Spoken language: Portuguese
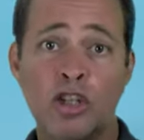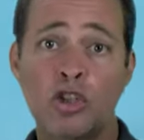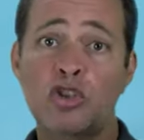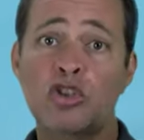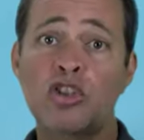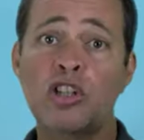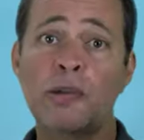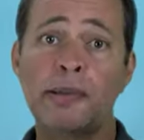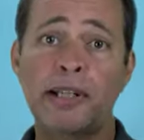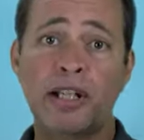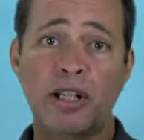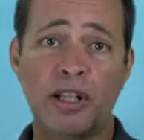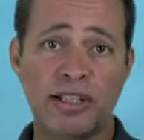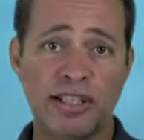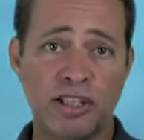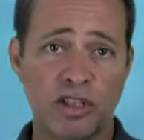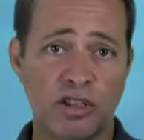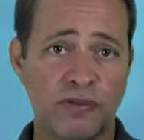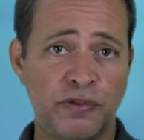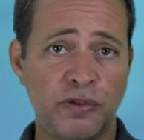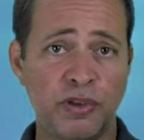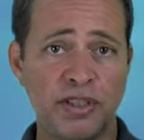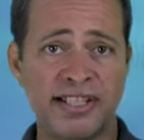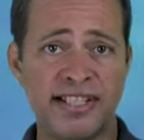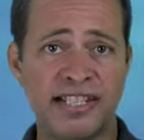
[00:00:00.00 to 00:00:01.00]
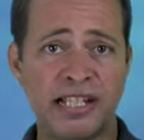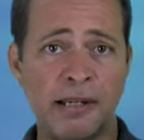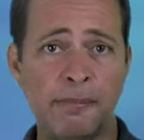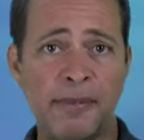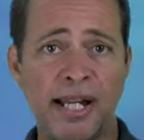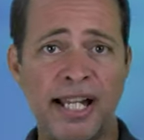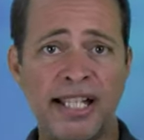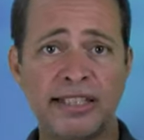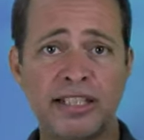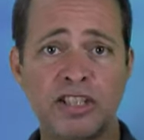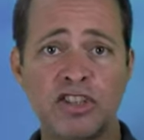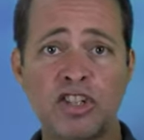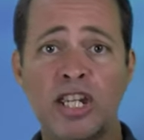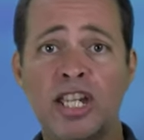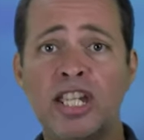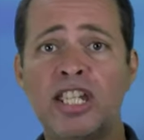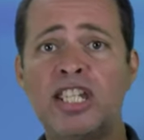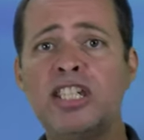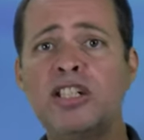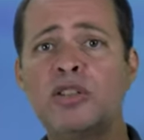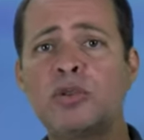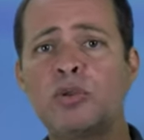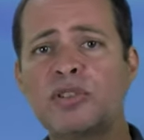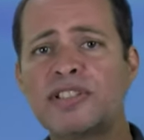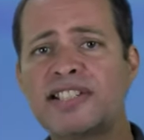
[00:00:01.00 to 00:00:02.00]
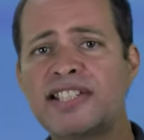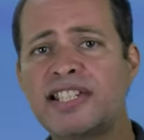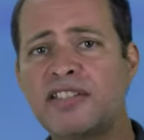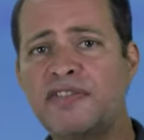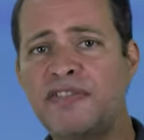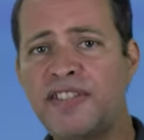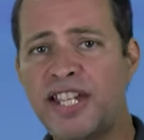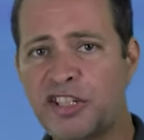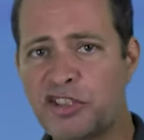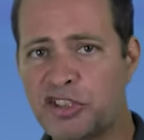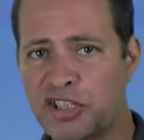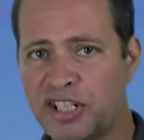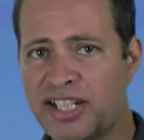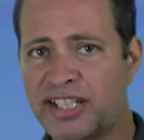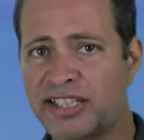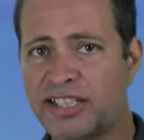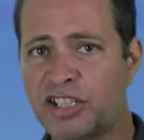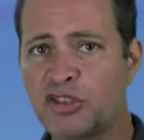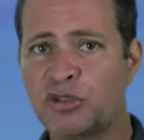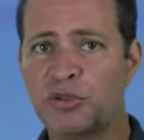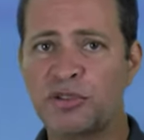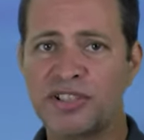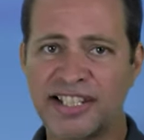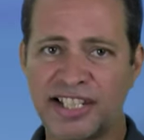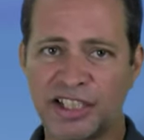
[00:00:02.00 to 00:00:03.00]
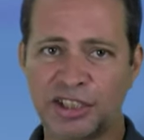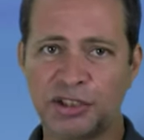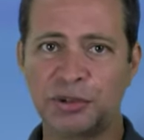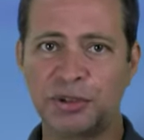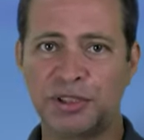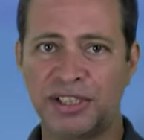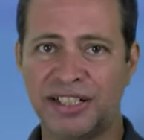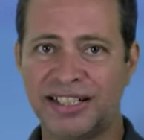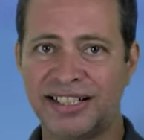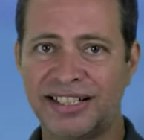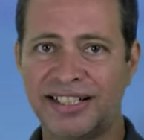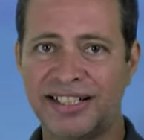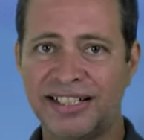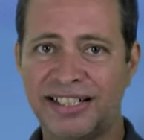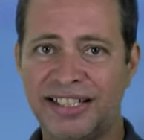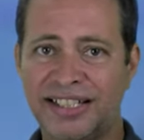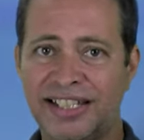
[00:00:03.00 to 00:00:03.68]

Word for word: sobre nossas Forças Armadas, inclusive agendas do setor.